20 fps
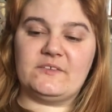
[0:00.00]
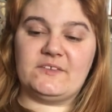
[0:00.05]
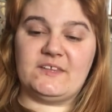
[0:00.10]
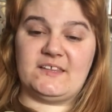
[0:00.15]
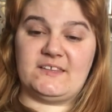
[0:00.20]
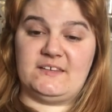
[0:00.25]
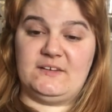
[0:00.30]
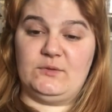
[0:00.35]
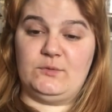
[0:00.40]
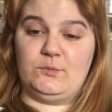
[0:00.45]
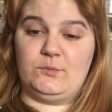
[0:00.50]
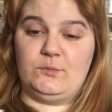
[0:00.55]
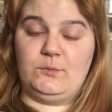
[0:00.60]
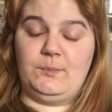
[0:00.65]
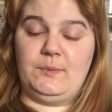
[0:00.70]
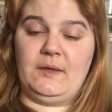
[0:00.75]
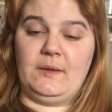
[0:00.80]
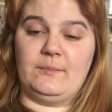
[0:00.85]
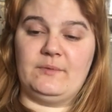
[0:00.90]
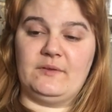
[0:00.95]
Ça se lit
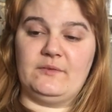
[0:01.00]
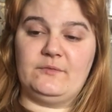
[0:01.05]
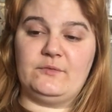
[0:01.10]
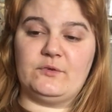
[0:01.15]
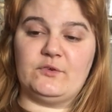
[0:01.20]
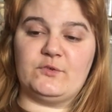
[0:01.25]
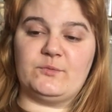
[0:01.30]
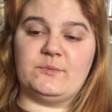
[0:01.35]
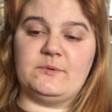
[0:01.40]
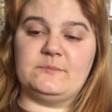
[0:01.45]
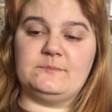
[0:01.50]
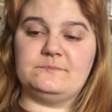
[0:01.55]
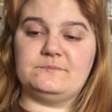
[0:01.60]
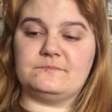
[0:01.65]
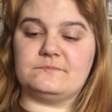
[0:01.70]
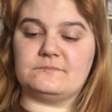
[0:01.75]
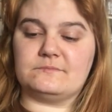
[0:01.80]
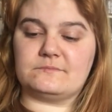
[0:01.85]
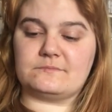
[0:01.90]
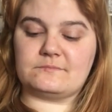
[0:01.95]
super bien, franchement
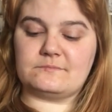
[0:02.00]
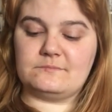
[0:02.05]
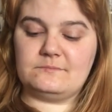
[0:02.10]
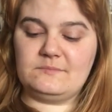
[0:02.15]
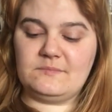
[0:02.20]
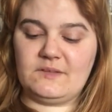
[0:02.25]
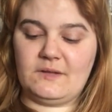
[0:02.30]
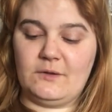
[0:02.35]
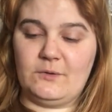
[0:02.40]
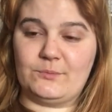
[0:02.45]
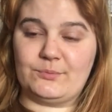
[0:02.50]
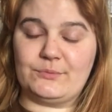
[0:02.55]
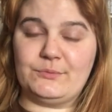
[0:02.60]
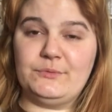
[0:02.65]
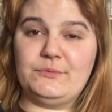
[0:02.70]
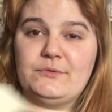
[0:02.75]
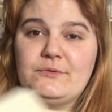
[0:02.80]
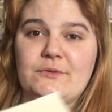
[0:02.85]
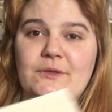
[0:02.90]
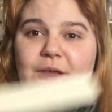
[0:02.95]
en
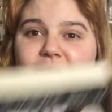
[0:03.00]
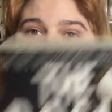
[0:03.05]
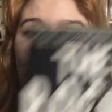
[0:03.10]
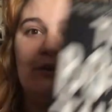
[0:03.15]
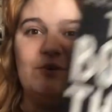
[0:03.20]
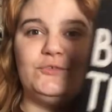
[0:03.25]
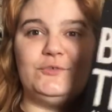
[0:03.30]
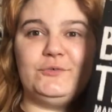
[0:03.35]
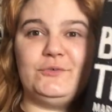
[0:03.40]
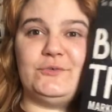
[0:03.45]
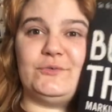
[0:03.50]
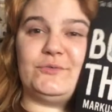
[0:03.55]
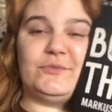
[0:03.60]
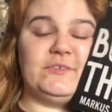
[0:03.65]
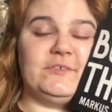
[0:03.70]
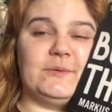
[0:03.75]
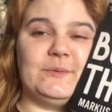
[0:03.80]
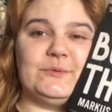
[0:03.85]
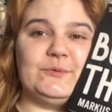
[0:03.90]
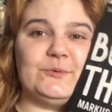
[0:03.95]
plus. Je,
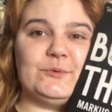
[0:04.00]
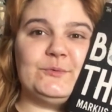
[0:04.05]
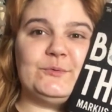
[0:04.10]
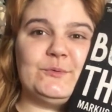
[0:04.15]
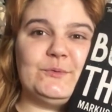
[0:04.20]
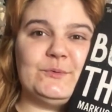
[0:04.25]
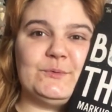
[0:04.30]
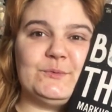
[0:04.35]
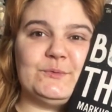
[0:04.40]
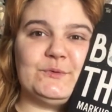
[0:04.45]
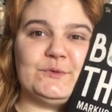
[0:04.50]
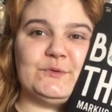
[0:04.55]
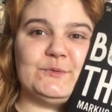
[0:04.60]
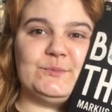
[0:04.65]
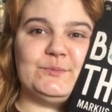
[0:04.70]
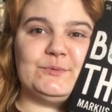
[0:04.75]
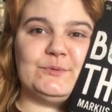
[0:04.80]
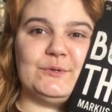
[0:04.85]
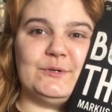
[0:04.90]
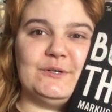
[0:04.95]
suis vraiment trop trop contente
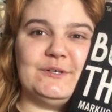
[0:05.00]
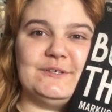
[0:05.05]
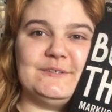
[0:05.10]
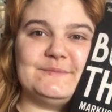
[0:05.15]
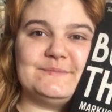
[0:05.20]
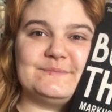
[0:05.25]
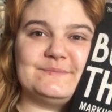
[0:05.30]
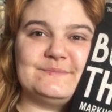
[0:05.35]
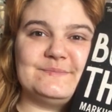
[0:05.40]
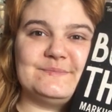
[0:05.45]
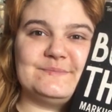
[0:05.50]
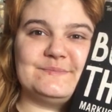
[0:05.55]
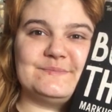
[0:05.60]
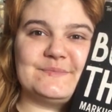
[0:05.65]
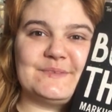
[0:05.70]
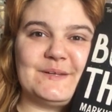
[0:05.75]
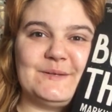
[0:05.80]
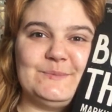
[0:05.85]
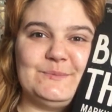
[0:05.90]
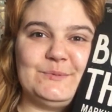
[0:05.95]
pour, euh,
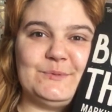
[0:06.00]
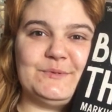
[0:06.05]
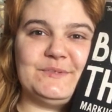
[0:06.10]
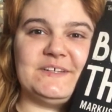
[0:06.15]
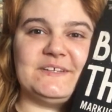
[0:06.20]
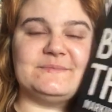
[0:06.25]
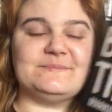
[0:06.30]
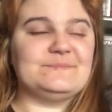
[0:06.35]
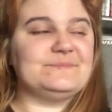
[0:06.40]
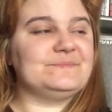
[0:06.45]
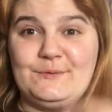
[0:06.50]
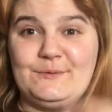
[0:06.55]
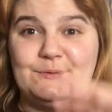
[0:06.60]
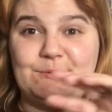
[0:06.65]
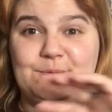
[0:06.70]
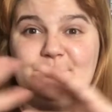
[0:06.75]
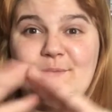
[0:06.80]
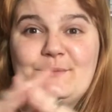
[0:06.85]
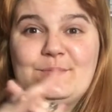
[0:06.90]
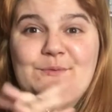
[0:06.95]
pour ça. Du
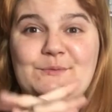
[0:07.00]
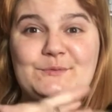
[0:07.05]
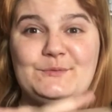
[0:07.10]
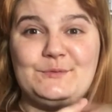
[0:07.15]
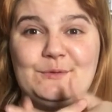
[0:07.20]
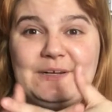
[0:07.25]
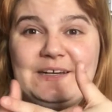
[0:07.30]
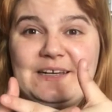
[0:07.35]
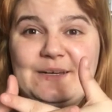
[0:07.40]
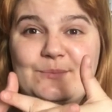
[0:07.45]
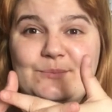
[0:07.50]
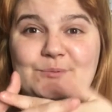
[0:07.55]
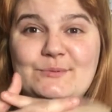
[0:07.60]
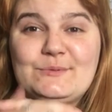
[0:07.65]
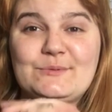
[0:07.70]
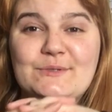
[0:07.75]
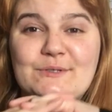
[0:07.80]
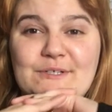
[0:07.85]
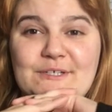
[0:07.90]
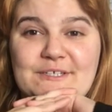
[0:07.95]
coup, voilà
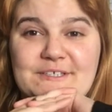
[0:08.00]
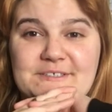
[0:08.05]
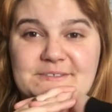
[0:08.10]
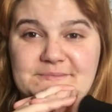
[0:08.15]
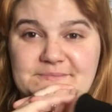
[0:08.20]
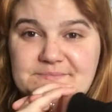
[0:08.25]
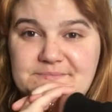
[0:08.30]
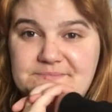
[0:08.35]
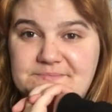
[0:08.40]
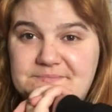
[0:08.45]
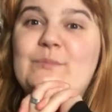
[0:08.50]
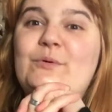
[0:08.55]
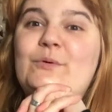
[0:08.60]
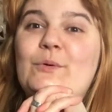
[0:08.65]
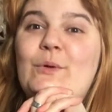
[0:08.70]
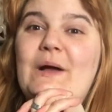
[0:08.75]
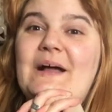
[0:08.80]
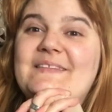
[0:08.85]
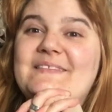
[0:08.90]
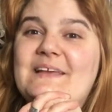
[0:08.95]
pour, euh, pour
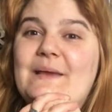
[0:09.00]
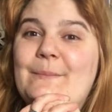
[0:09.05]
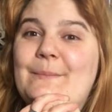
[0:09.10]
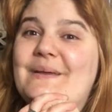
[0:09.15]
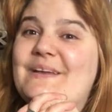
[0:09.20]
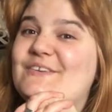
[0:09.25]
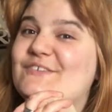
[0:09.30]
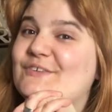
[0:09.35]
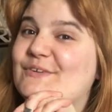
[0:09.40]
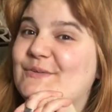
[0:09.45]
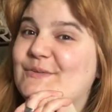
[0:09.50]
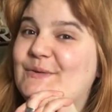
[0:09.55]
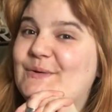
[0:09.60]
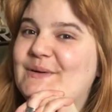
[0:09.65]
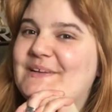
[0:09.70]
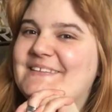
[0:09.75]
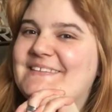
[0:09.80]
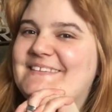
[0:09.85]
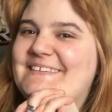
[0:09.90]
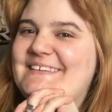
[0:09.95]
le rattrapage de
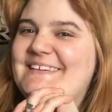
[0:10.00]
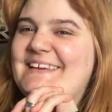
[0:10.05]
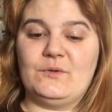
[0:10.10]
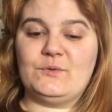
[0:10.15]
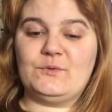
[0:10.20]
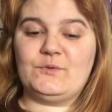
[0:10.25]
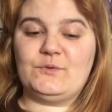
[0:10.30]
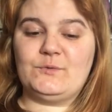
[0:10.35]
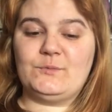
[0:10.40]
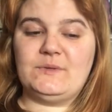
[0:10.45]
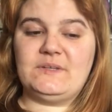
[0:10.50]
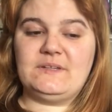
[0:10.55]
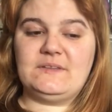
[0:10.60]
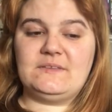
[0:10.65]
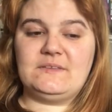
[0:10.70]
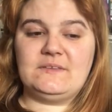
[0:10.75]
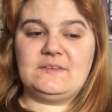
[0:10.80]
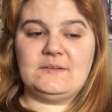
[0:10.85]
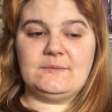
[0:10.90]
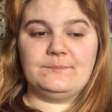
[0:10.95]
lundi.
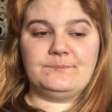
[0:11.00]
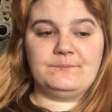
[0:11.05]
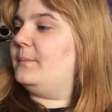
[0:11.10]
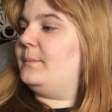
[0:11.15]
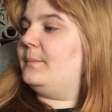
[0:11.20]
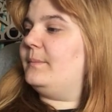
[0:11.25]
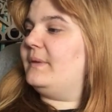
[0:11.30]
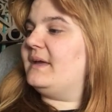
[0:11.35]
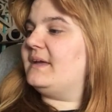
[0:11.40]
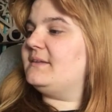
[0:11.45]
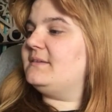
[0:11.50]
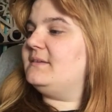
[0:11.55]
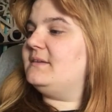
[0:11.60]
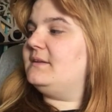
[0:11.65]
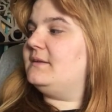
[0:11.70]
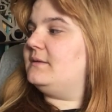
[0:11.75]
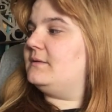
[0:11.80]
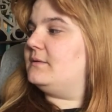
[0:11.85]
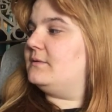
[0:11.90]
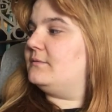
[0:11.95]
Ensuite,
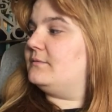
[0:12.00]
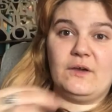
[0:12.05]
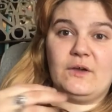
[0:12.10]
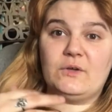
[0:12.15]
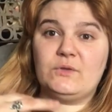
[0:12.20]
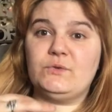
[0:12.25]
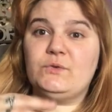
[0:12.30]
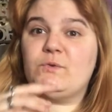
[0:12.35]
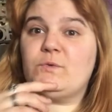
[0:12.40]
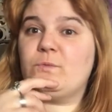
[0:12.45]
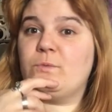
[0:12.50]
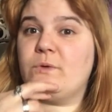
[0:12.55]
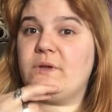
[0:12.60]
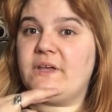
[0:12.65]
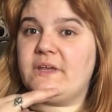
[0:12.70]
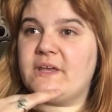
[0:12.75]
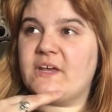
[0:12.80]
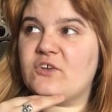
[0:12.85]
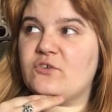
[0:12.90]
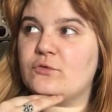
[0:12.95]
mardi. Euh, du coup,
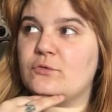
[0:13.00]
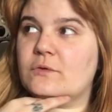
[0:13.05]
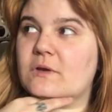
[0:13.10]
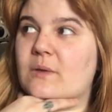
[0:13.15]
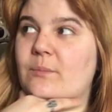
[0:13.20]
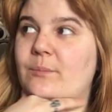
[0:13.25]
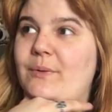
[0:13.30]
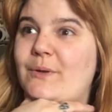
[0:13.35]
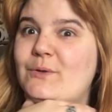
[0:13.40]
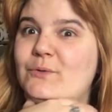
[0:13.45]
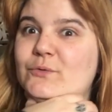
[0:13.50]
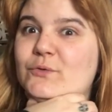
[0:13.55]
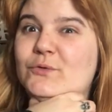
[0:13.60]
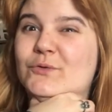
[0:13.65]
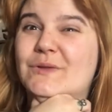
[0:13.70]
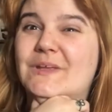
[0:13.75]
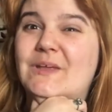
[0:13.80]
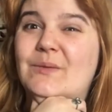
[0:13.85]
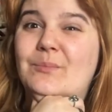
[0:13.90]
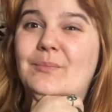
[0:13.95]
hier, je n'aurais pas eu le temps
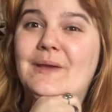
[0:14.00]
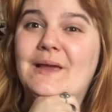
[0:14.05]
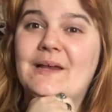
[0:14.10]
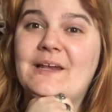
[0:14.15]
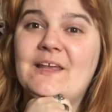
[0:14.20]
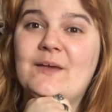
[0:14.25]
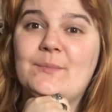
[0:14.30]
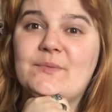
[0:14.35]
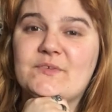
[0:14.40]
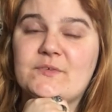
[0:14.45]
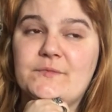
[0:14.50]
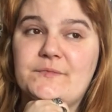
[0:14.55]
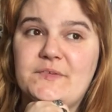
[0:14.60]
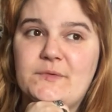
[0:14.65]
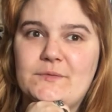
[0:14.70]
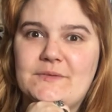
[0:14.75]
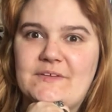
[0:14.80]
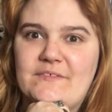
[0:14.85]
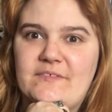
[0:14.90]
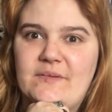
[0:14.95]
de hyper lire parce qu'en
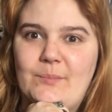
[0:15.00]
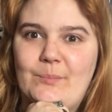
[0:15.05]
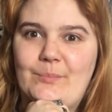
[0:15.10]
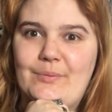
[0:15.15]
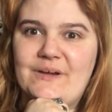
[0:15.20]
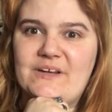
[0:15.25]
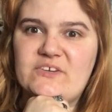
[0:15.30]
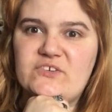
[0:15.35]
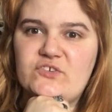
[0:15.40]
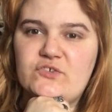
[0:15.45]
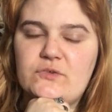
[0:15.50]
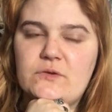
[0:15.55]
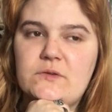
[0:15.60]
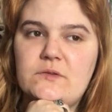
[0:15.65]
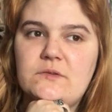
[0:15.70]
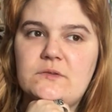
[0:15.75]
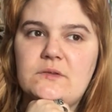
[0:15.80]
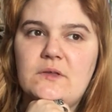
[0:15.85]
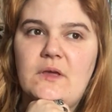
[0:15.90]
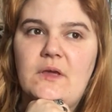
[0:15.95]
fait, on a fait plein de
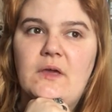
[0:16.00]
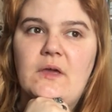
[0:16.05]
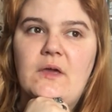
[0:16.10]
choses.